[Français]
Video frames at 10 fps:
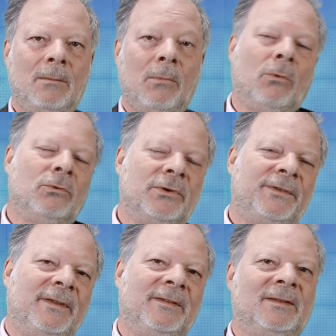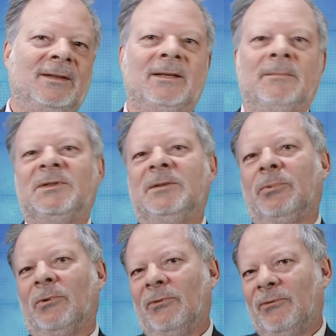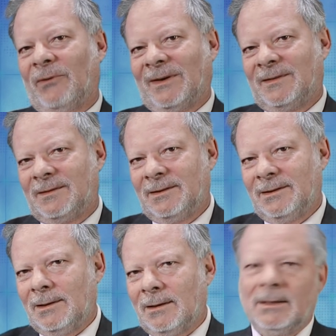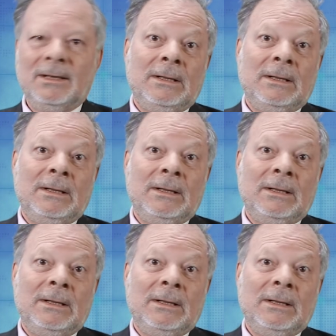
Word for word: Bon, je sais, c'était un petit peu facile,